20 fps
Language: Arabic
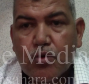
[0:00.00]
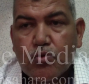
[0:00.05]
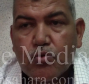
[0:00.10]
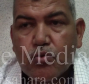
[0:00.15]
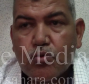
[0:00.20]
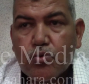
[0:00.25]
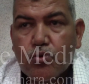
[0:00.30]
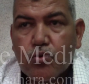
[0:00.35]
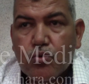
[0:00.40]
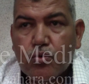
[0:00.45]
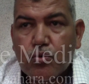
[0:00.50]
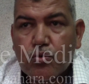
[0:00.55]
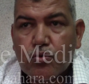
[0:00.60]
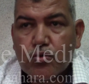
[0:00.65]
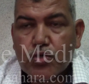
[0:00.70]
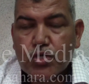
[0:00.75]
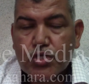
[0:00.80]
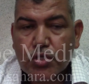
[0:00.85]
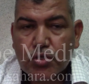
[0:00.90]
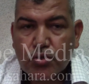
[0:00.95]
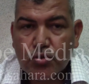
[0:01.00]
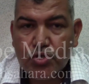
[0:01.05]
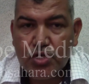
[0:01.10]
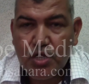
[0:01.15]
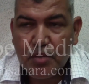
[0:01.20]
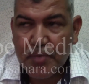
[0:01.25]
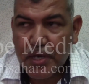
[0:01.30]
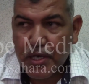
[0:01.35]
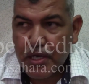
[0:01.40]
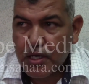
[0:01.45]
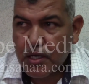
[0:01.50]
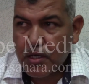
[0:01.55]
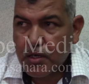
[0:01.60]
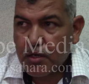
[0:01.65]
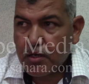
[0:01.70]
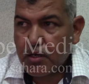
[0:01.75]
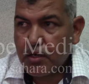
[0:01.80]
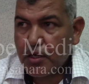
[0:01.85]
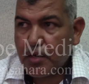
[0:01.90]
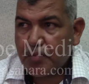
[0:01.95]
ونشكر الجماهير
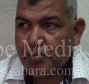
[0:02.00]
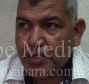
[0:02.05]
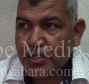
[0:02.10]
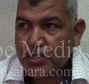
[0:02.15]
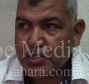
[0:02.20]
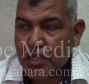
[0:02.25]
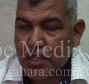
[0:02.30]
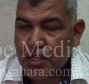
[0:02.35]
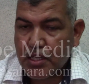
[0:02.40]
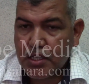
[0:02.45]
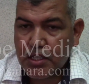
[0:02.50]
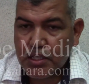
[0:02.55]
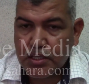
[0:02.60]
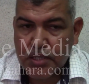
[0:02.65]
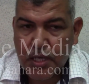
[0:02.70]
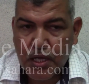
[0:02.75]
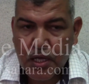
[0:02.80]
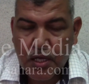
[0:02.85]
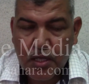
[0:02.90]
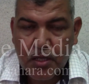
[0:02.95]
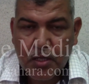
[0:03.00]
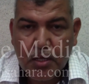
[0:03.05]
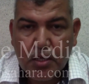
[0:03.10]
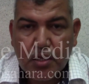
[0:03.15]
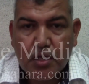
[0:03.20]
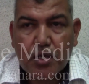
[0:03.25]
اللي لبت هذا النداء